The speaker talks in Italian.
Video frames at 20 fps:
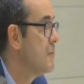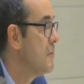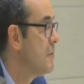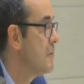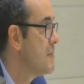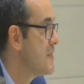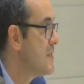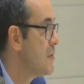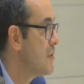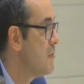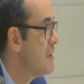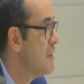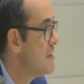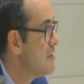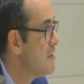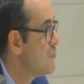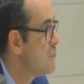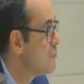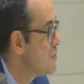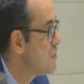
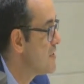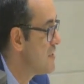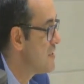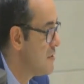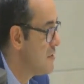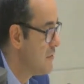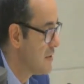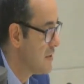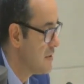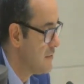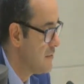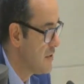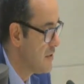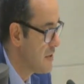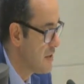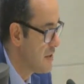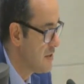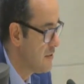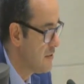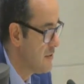conseguenti successive
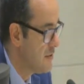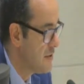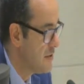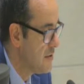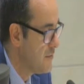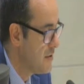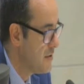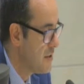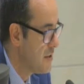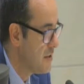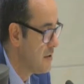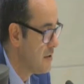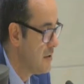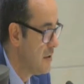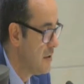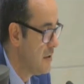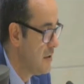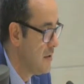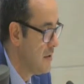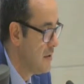attività di verifiche
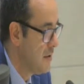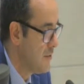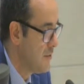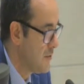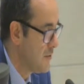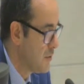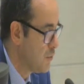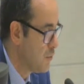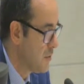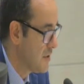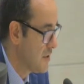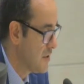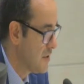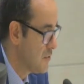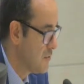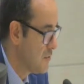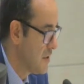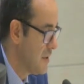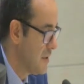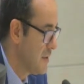effettuate
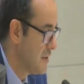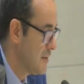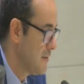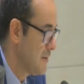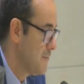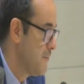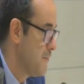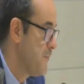sui dati.